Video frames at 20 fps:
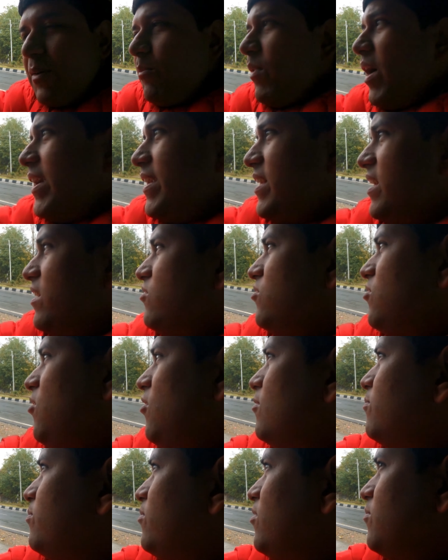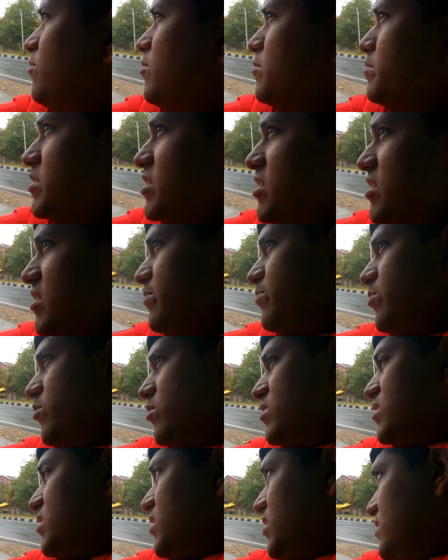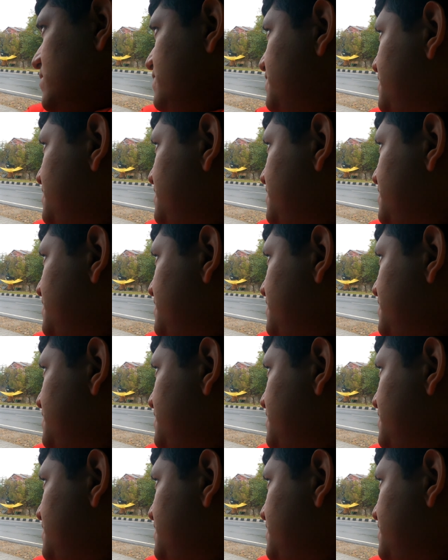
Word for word: বাইরে এখনও অল্প অল্প বৃষ্টি পড়ছে